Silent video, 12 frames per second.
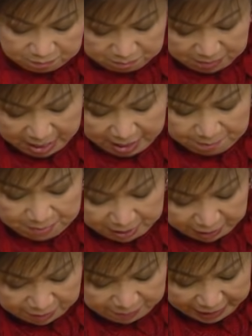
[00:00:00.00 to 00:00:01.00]
mà mà
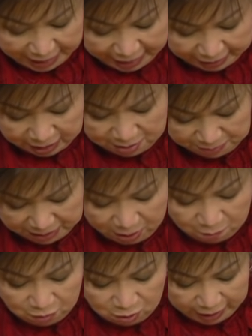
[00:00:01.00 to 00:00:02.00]
khi mình ăn đó mình
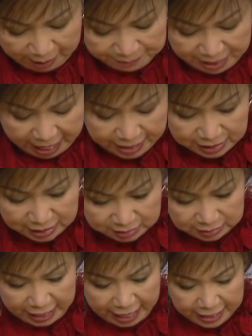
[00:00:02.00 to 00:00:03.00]
không có cảm giác là
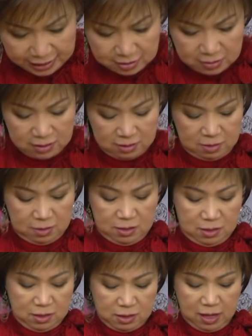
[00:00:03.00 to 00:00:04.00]
ngát nữa
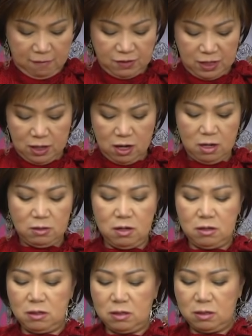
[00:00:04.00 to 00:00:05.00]
tại vì nó
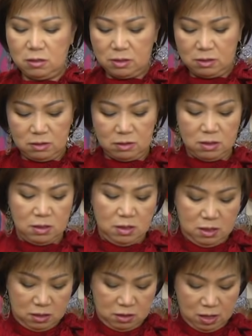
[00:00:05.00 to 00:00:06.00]
nó nó, nó
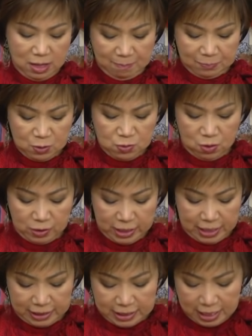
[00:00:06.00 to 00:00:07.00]
nó nằm xuống rồi cái
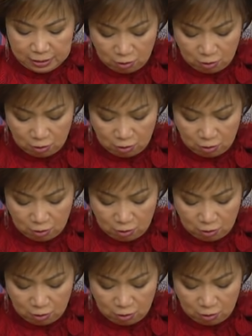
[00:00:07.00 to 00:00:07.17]
này cái chai